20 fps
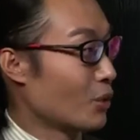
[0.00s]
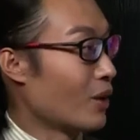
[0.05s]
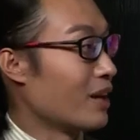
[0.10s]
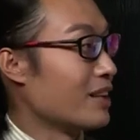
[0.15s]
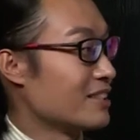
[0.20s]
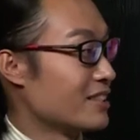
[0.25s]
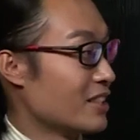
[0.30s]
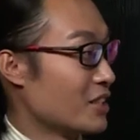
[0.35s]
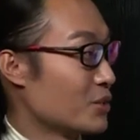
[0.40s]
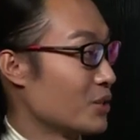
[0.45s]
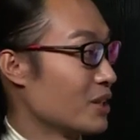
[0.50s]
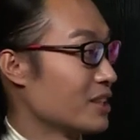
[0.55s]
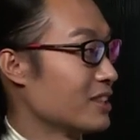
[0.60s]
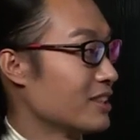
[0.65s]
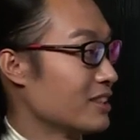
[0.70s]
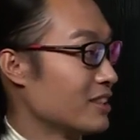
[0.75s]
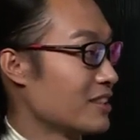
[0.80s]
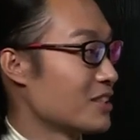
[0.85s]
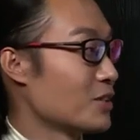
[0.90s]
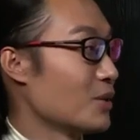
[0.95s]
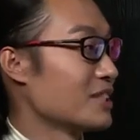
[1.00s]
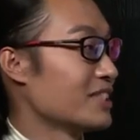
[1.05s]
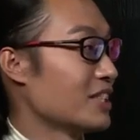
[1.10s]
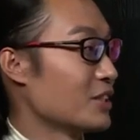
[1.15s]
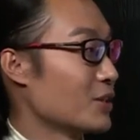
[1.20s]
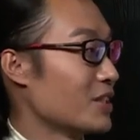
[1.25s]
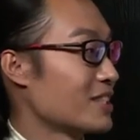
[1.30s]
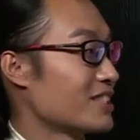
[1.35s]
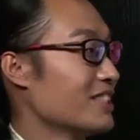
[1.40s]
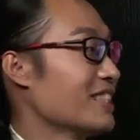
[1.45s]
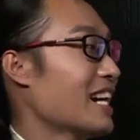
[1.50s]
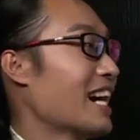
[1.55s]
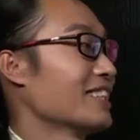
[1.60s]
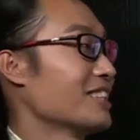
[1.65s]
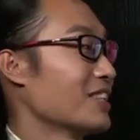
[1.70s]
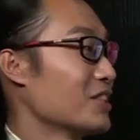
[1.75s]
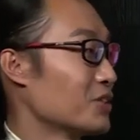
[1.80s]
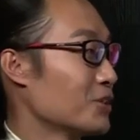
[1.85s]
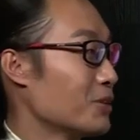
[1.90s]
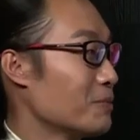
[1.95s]
段解说，可能是我解说生涯
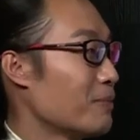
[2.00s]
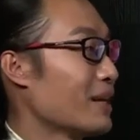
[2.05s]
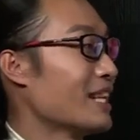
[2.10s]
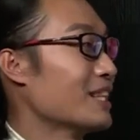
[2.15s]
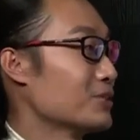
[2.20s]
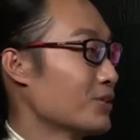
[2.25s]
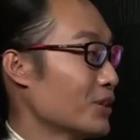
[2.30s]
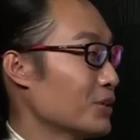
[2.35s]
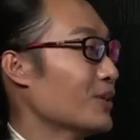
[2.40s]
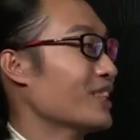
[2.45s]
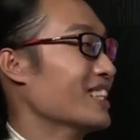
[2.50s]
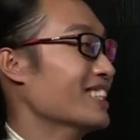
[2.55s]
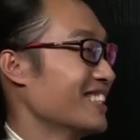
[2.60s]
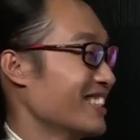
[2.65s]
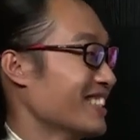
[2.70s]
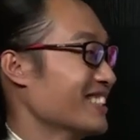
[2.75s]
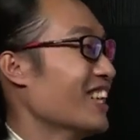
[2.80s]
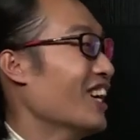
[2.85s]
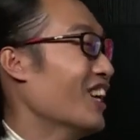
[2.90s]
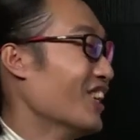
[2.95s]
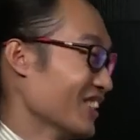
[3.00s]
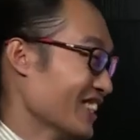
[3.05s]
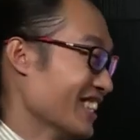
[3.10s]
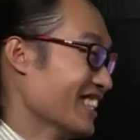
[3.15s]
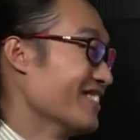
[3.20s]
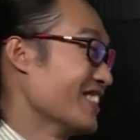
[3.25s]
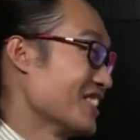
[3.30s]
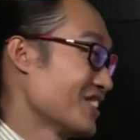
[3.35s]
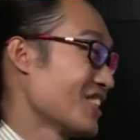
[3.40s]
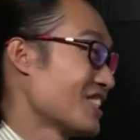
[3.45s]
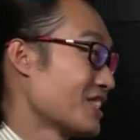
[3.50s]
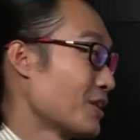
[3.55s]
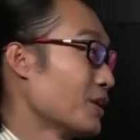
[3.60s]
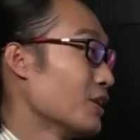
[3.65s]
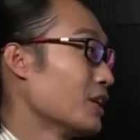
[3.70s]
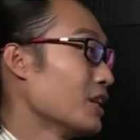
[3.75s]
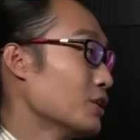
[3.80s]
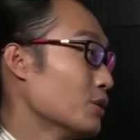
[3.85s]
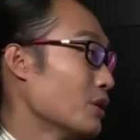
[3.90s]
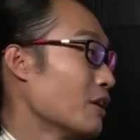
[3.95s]
当中被最多人听到的，因为确实会
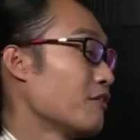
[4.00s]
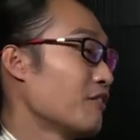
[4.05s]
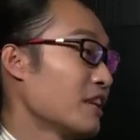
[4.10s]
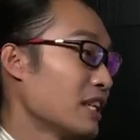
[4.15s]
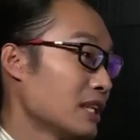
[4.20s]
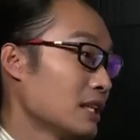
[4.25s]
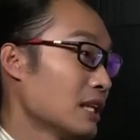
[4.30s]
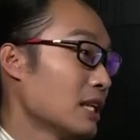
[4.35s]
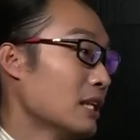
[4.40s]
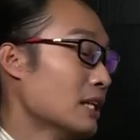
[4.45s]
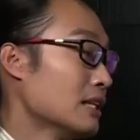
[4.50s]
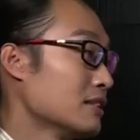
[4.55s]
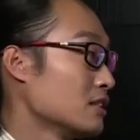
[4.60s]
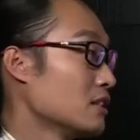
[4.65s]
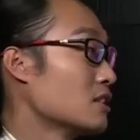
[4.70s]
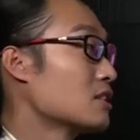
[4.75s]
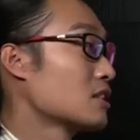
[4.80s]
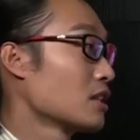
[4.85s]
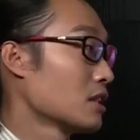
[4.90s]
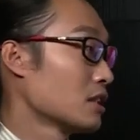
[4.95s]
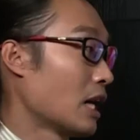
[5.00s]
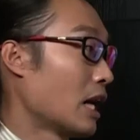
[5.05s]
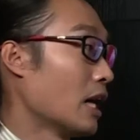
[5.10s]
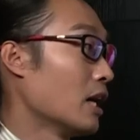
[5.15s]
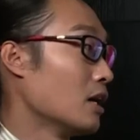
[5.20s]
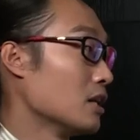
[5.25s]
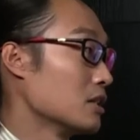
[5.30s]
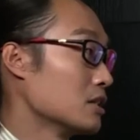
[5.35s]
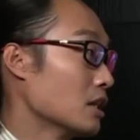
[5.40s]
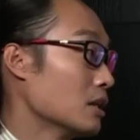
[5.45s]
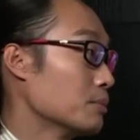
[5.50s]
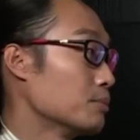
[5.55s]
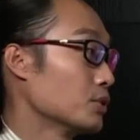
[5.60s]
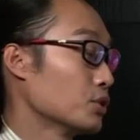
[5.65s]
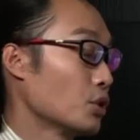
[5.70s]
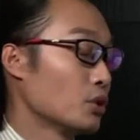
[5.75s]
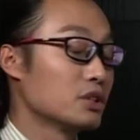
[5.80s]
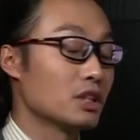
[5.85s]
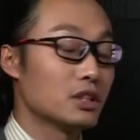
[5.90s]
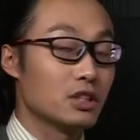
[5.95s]
有很多非自行车的爱好者、
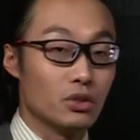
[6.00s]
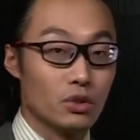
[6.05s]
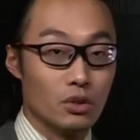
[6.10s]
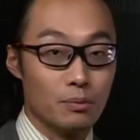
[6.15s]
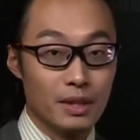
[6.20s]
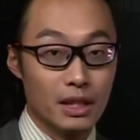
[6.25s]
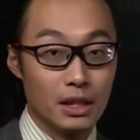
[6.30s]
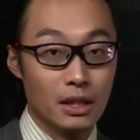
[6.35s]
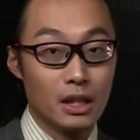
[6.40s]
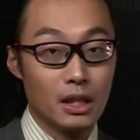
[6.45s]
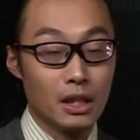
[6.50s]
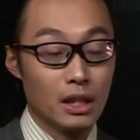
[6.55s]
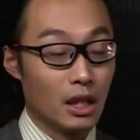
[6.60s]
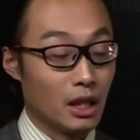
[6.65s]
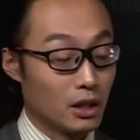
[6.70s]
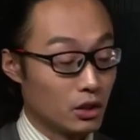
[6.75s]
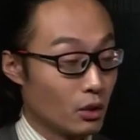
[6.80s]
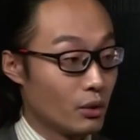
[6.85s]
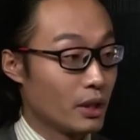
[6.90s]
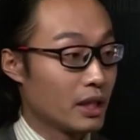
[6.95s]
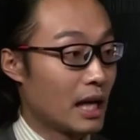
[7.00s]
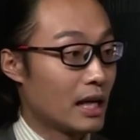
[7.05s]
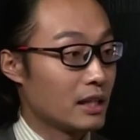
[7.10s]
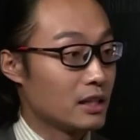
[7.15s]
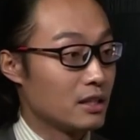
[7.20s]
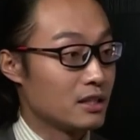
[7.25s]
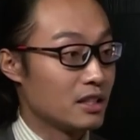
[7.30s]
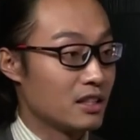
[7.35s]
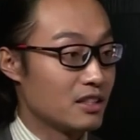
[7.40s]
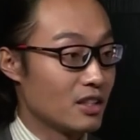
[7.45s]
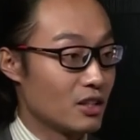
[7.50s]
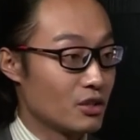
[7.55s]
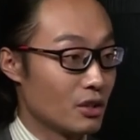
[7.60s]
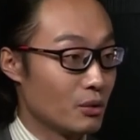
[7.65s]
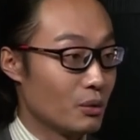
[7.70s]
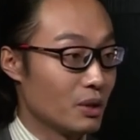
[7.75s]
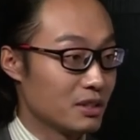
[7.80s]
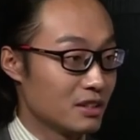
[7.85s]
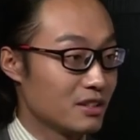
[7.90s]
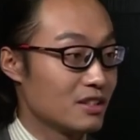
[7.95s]
普通的体育迷啊都会看到这个解说。
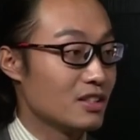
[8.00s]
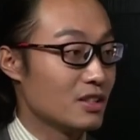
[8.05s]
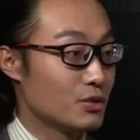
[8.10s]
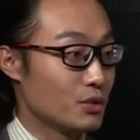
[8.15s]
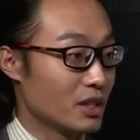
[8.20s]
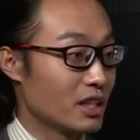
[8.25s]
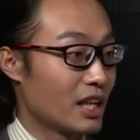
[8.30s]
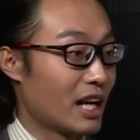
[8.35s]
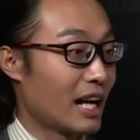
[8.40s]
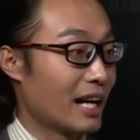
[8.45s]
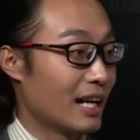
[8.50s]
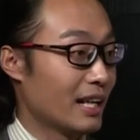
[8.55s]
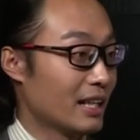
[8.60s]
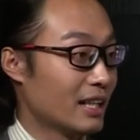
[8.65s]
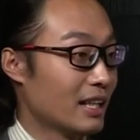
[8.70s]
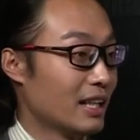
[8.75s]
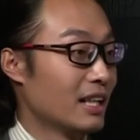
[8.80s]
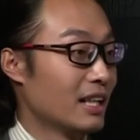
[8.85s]
我自己觉得还